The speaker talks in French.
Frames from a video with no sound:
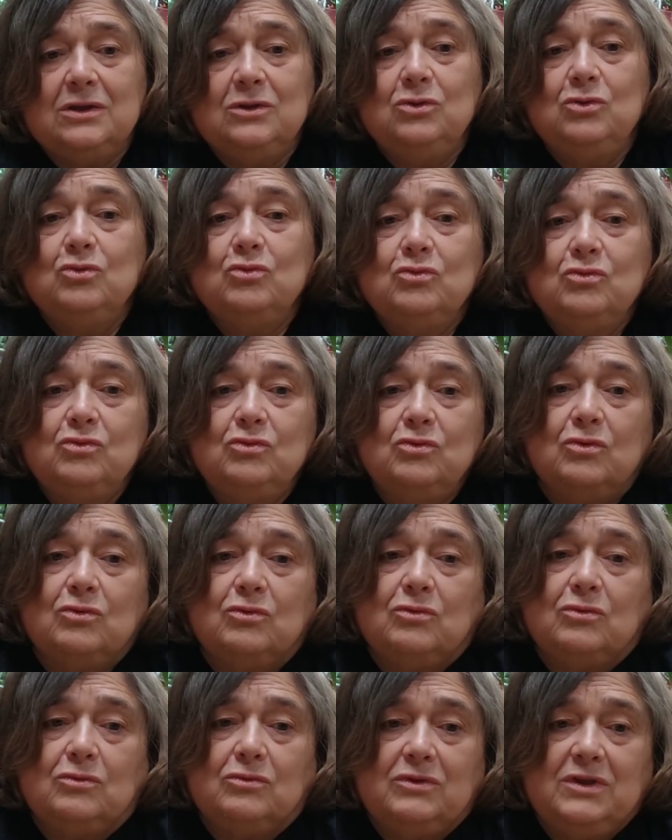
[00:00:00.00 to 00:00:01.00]
nous,
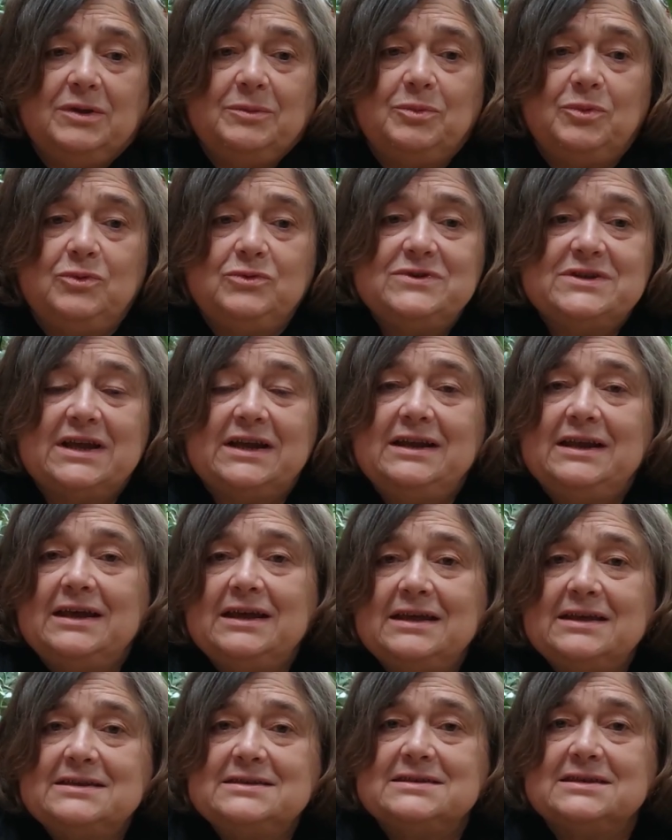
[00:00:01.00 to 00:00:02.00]
on, est plus à
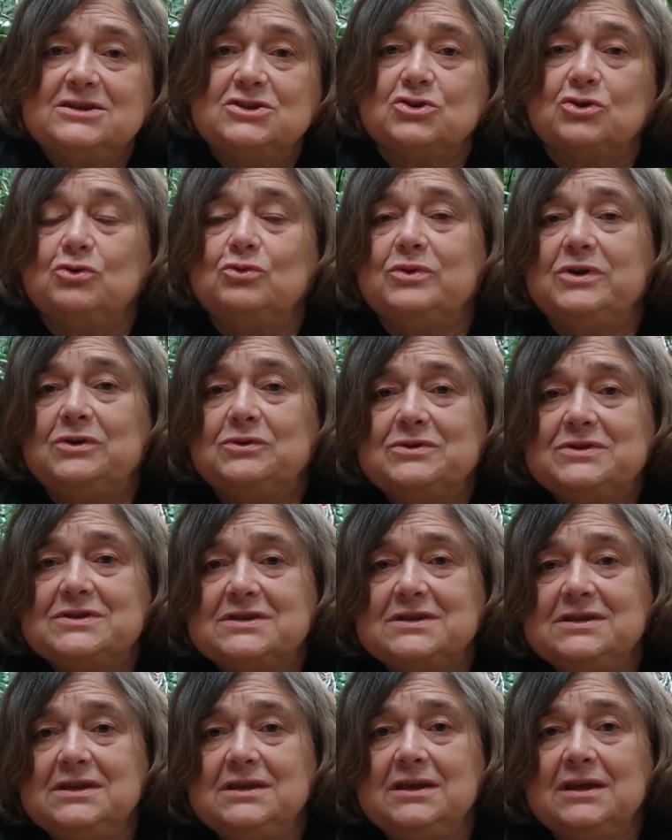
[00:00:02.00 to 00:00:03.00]
l'aise, et Jean-Louis
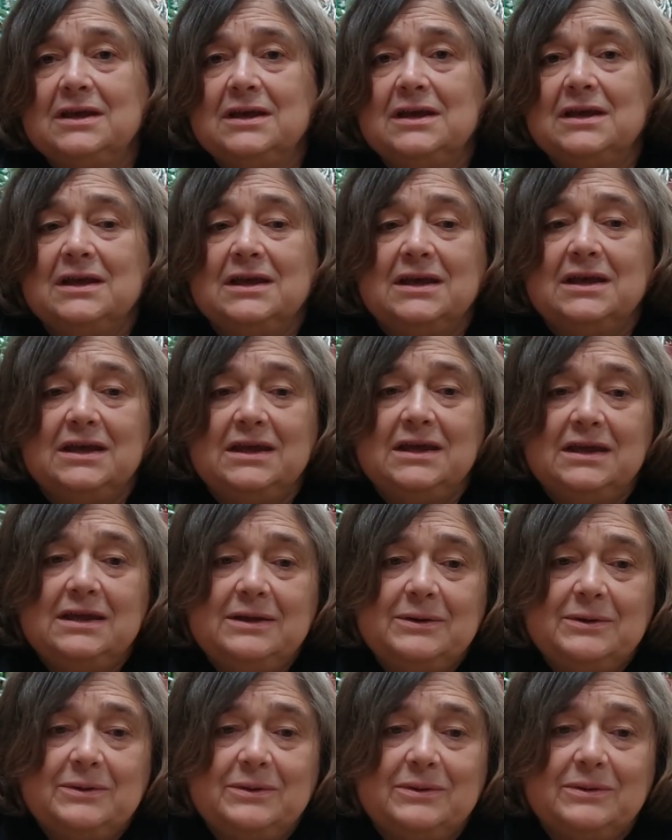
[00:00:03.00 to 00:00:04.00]
aussi,
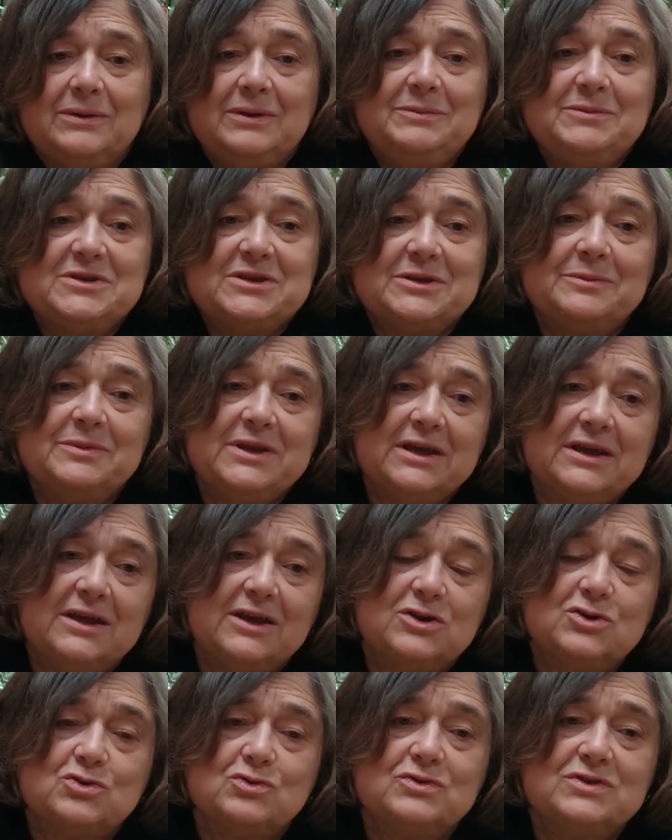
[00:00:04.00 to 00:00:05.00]
et il me semble qu'il y a
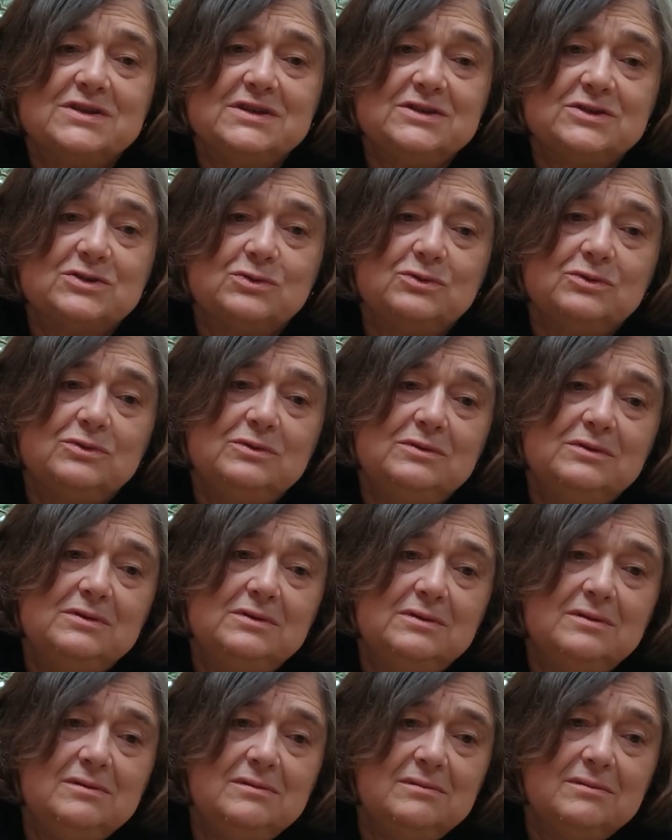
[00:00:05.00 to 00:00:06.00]
quelque chose qui se,
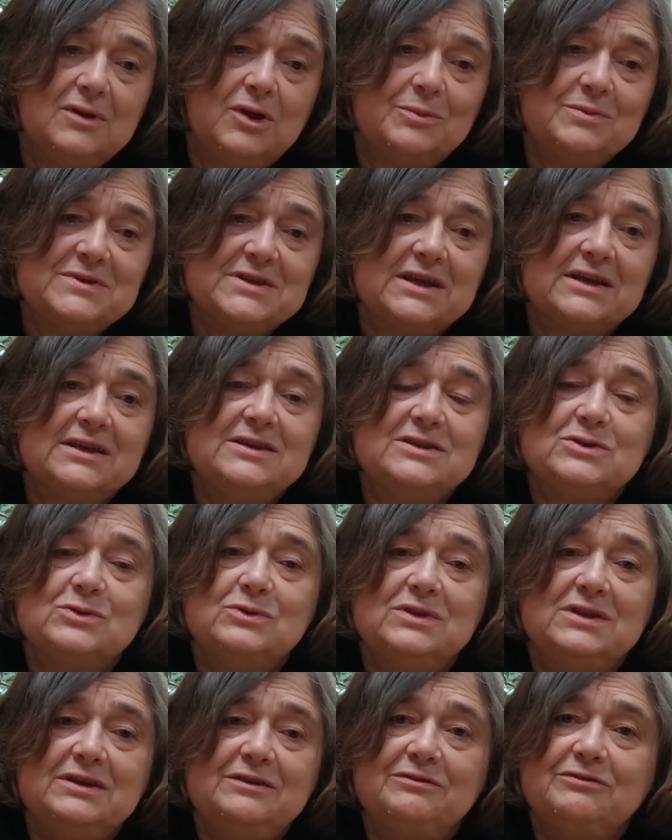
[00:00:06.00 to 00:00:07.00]
comme ça, qui se
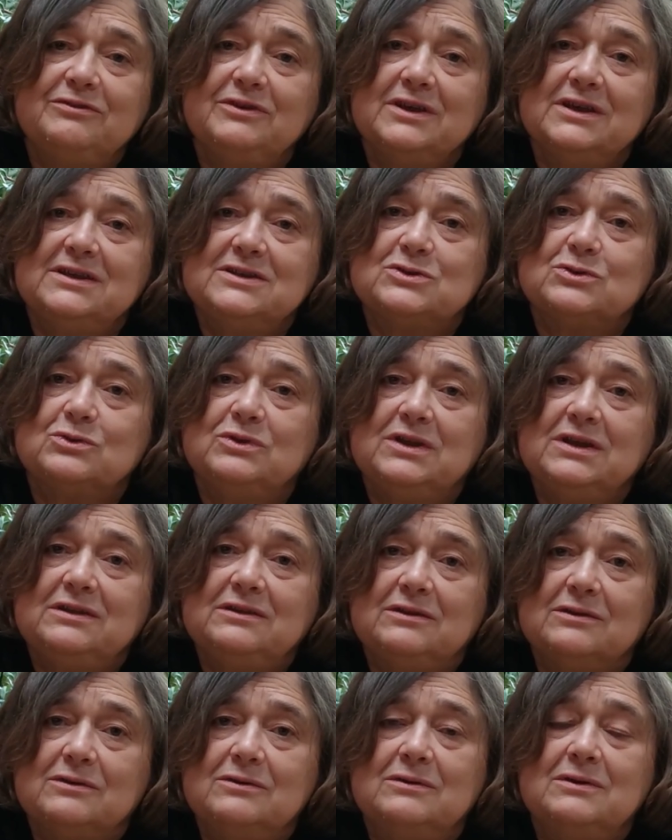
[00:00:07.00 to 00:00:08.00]
défait, qui se
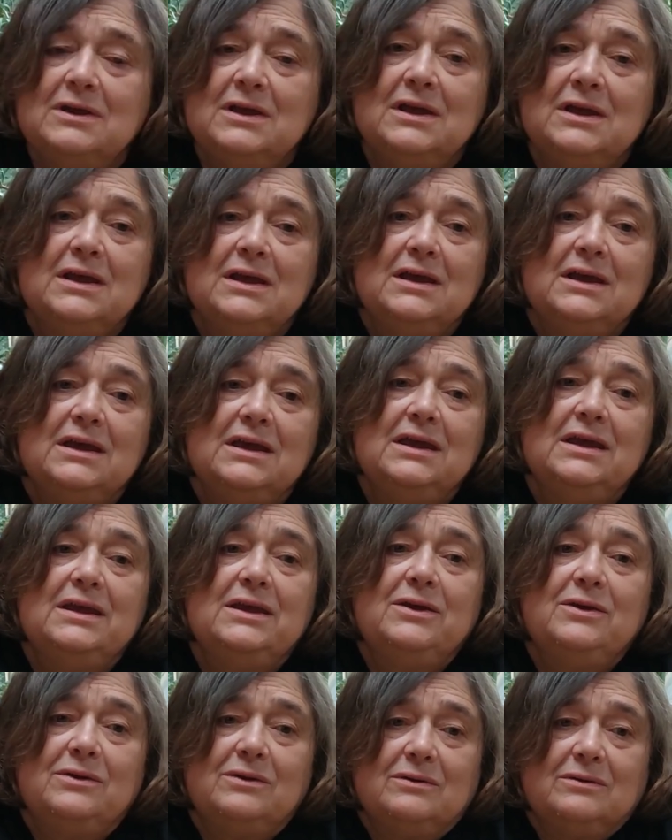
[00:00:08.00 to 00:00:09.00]
détend,
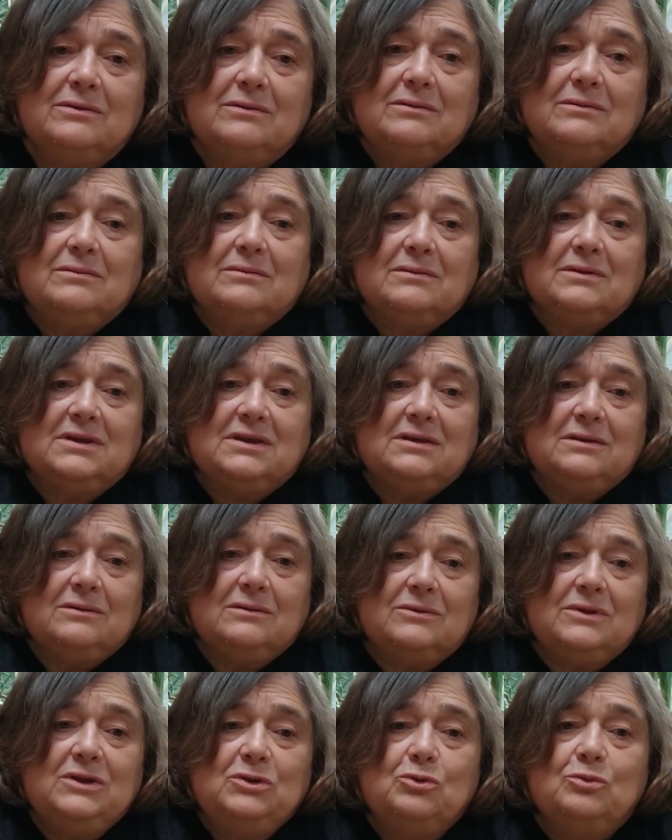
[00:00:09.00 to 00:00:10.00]
et
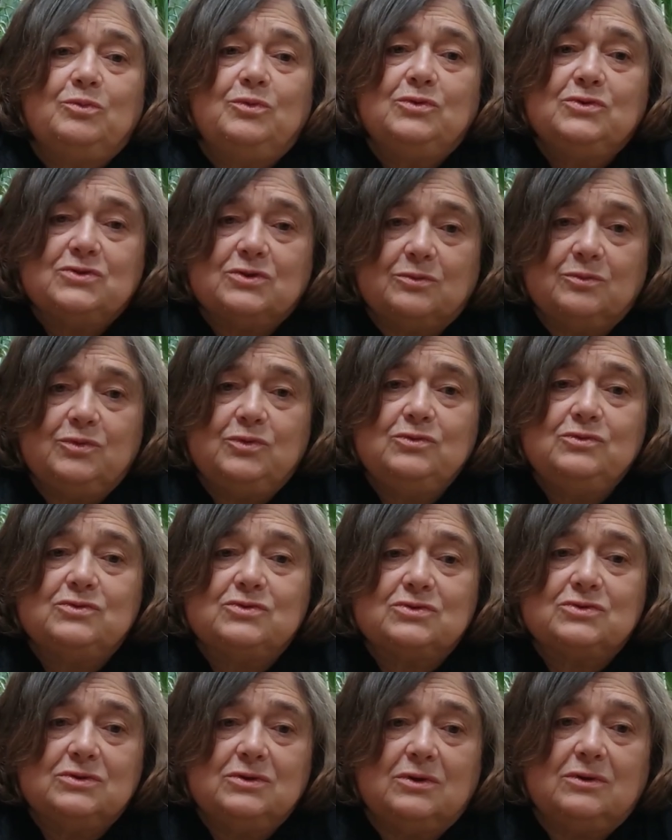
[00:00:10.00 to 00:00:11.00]
on est de plus en plus
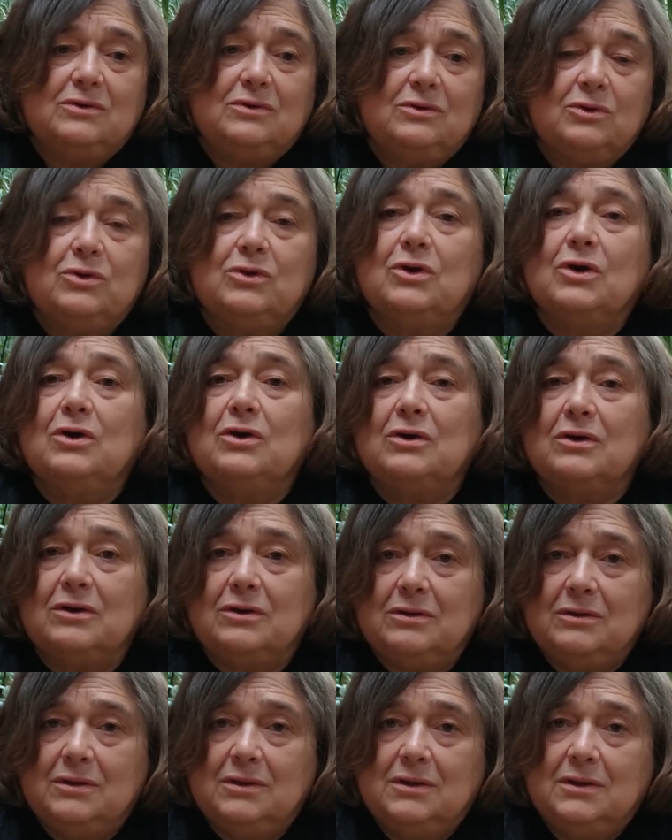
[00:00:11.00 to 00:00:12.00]
dans le
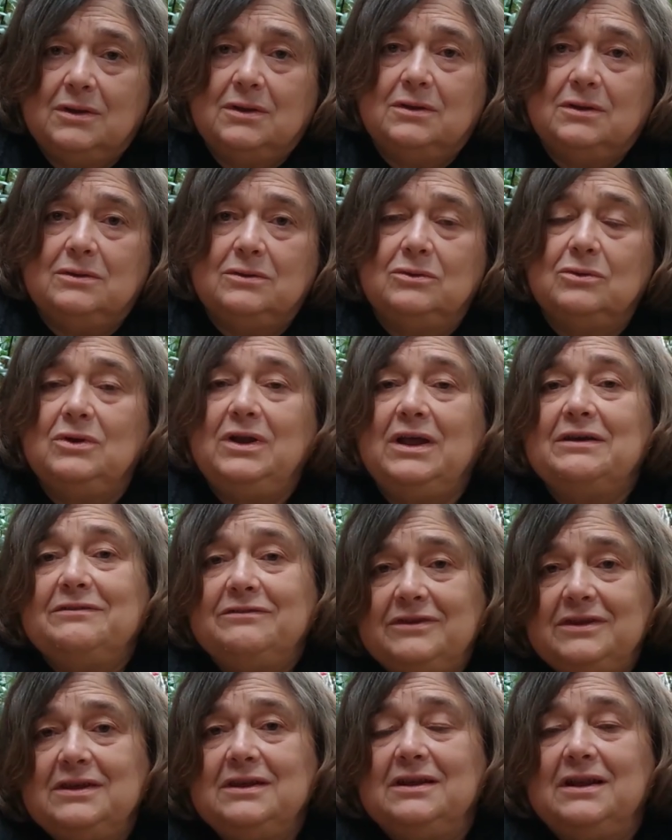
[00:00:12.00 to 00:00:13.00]
cœur de la
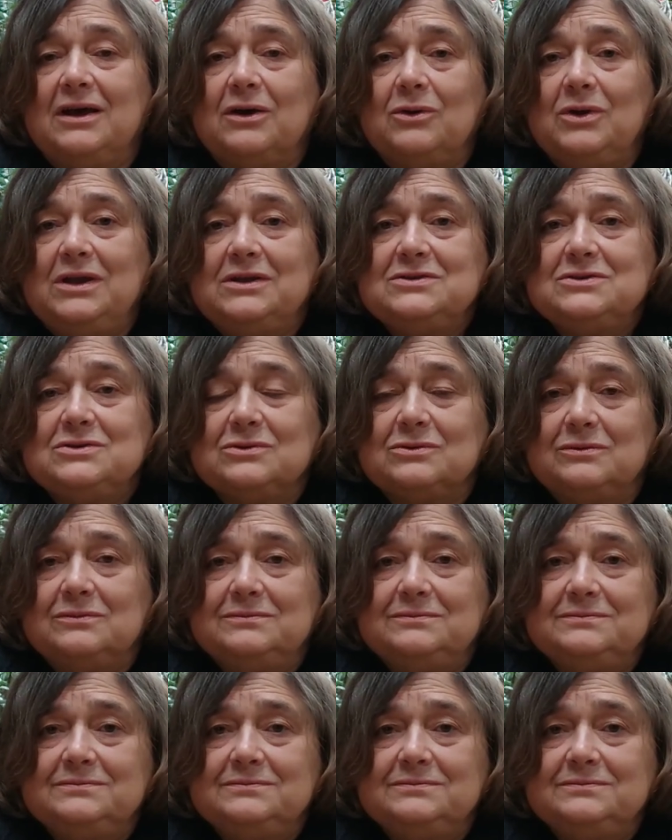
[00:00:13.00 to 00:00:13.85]
vie et de la relation.